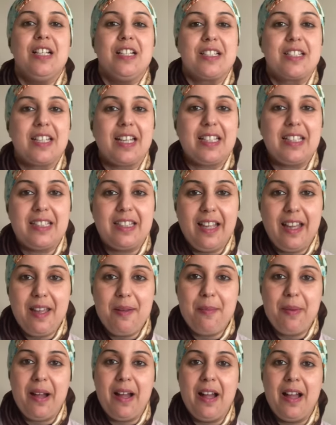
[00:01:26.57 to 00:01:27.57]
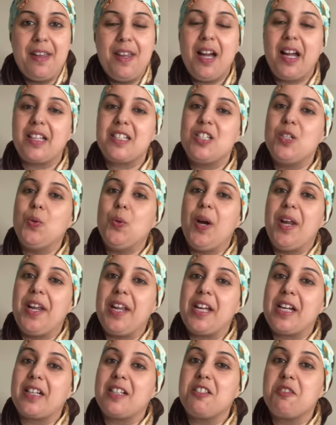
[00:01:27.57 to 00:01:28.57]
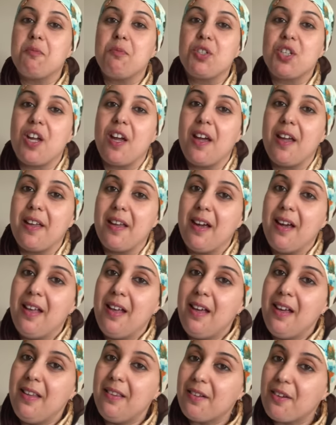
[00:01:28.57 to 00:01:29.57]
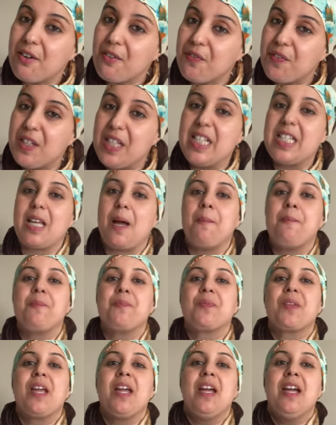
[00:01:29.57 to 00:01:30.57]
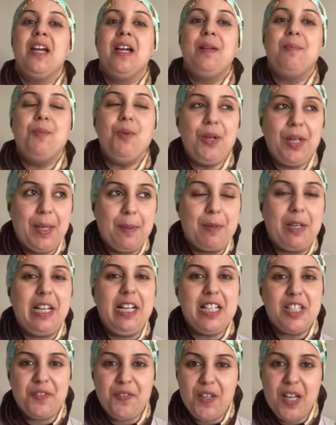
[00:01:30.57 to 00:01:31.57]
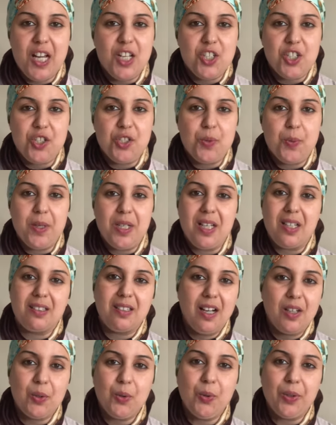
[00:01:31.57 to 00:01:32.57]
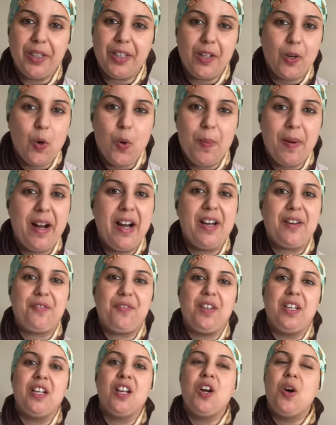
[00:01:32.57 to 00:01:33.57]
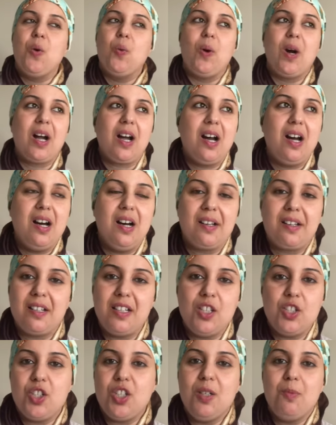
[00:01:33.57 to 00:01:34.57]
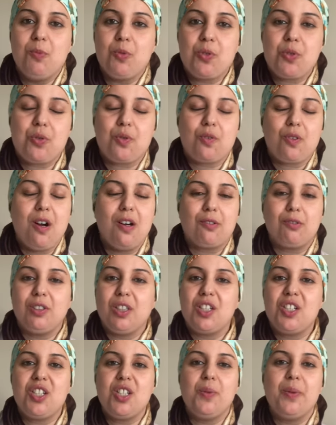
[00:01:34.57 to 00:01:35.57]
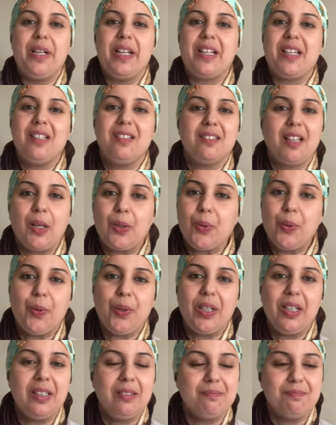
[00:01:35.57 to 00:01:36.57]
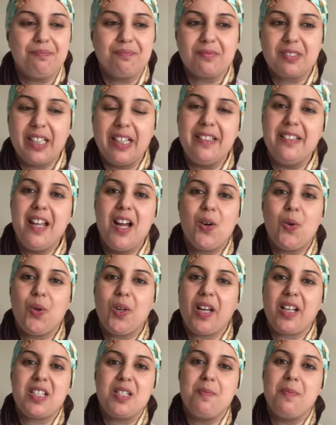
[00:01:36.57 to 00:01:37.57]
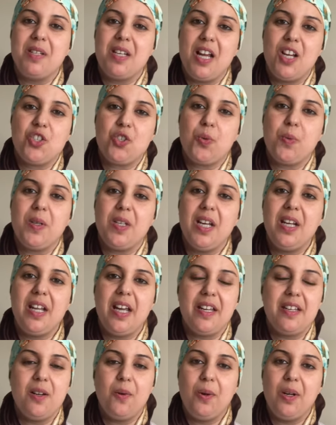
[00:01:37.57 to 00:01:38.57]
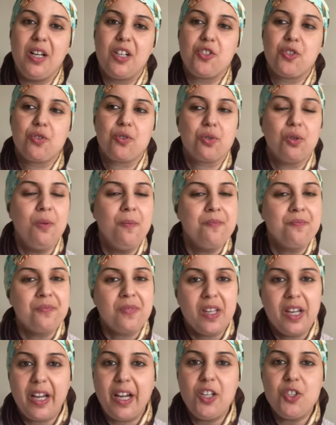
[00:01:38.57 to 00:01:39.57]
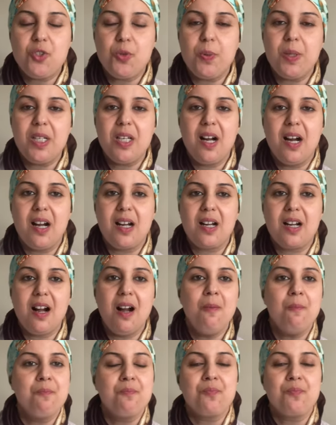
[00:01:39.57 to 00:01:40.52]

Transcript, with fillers: تغداي معانا اختي وانا كنت مشهيه للرفيسه المهم كليت فيها شي شويه ضروري راكم عارفين واخا الريجيم والسكر وداكشي ولكن ضروري كناكل اختي منها شويه لا هي ولا كسكسو غير شويه هكا